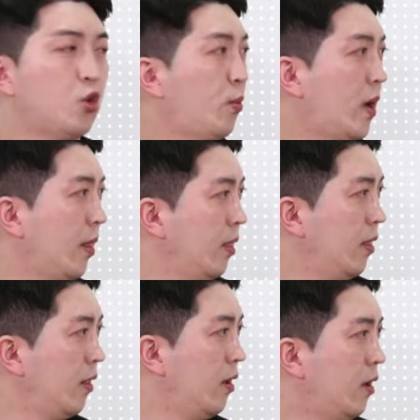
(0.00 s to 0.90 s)
초반.
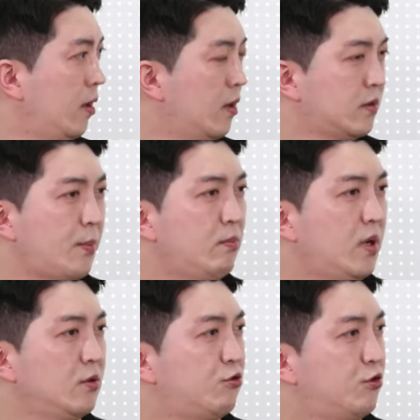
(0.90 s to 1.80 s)
네.
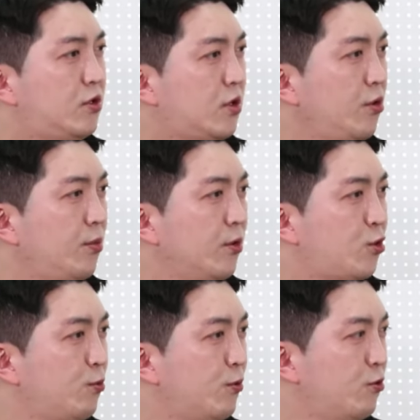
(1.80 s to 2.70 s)
3만 9천
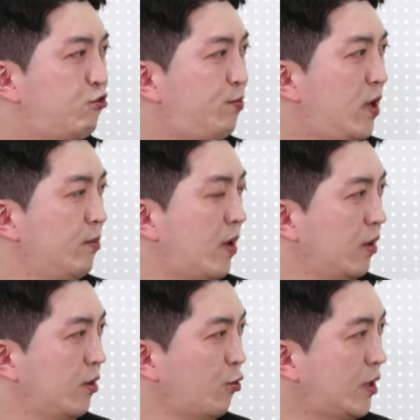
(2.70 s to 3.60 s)
초, 후반 막
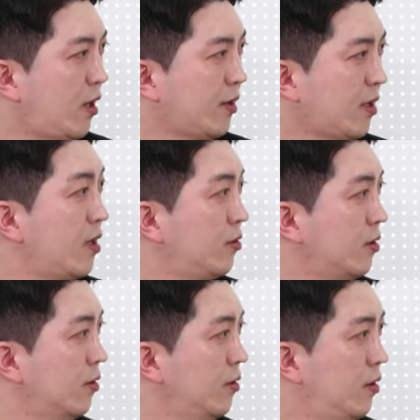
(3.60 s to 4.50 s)
왔다 갔다
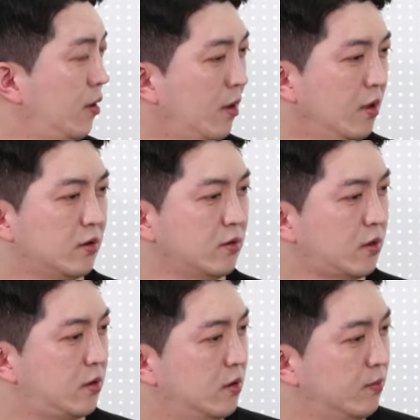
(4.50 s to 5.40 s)
했거든요. 네. 근데
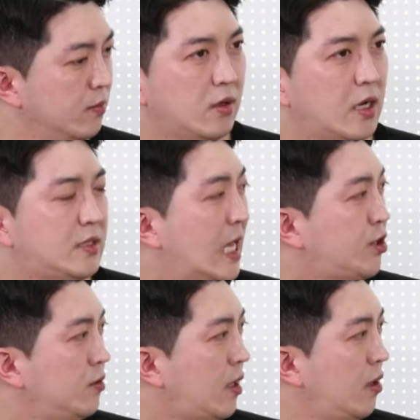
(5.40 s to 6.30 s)
지금 한
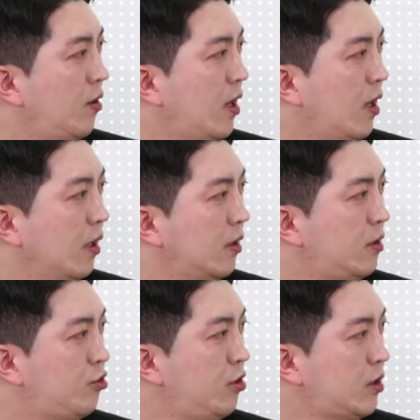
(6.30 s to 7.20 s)
4천 달러가
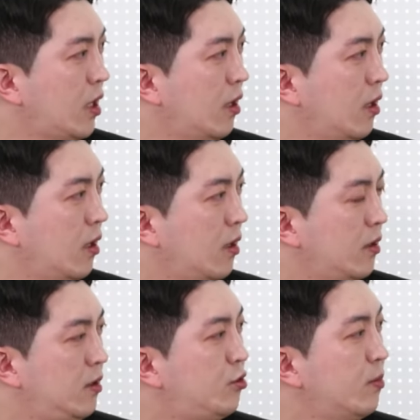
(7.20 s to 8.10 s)
일주일자
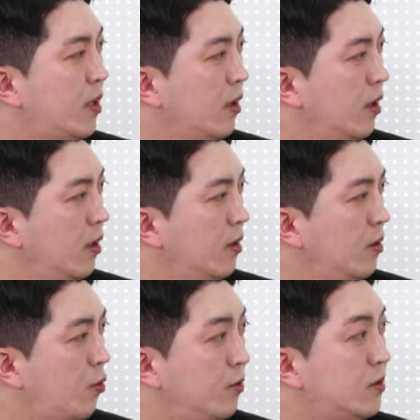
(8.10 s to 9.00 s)
일주일 만에
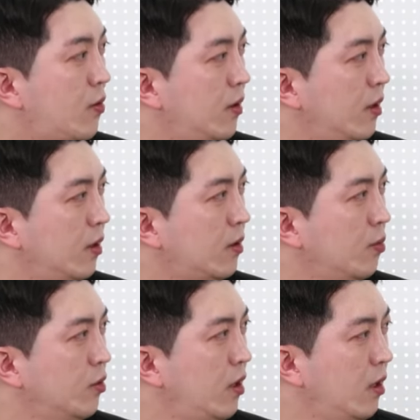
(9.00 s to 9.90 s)
네. 오른 상황이기
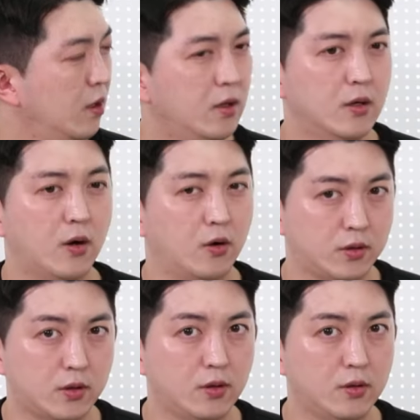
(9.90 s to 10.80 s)
때문에
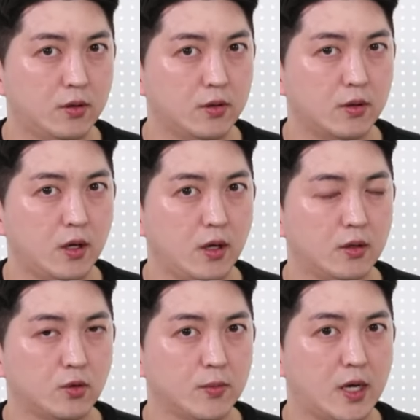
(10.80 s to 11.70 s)
어떻게
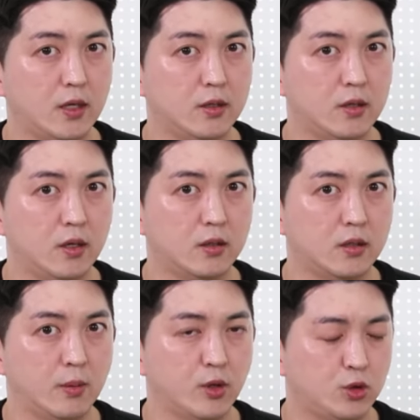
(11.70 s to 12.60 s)
좀 가이드를
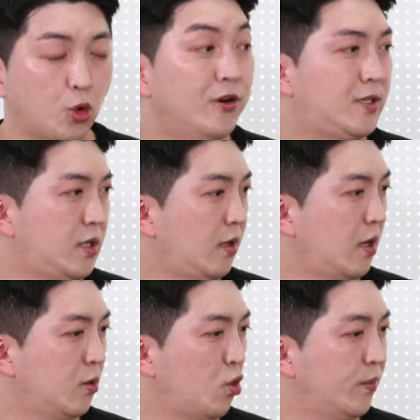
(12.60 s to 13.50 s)
드리면 좋을지에
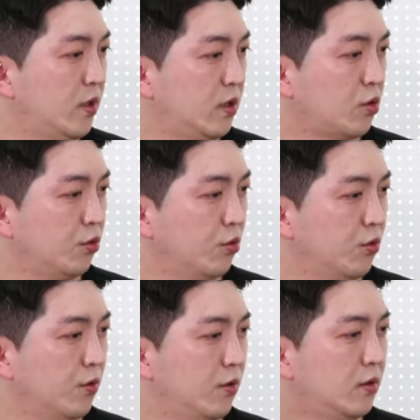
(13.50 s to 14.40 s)
대한 고민이
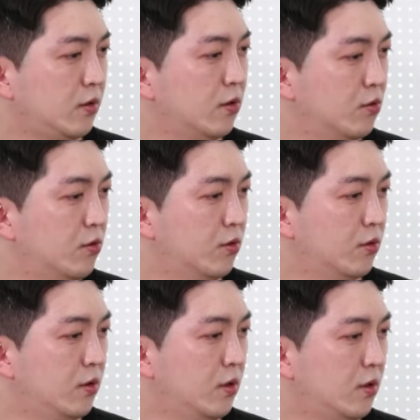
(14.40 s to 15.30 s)
저도 들고
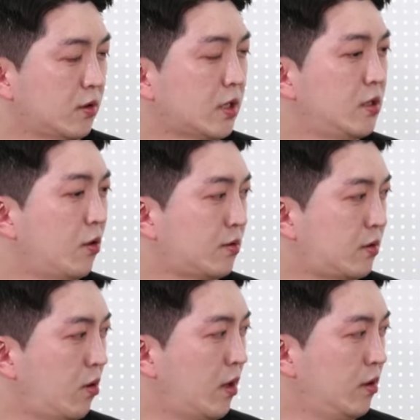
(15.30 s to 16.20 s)
사실 여기서
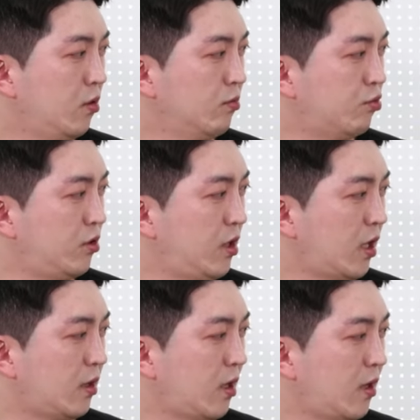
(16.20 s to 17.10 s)
들어가는 건
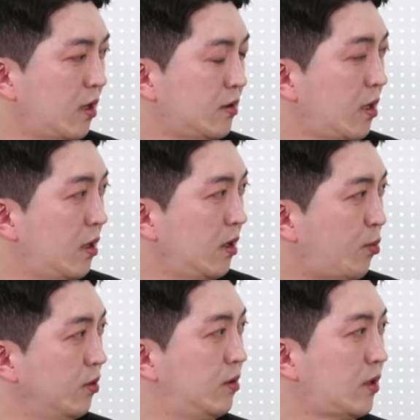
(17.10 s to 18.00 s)
무리겠다라는 생각이
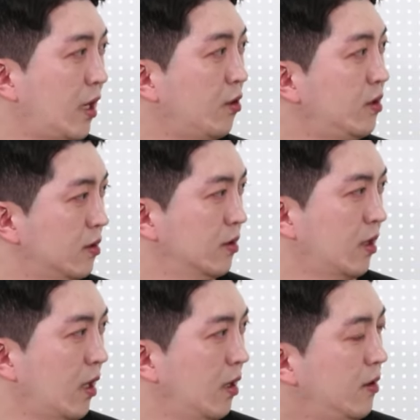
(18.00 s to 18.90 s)
번뜩 당연히 드는데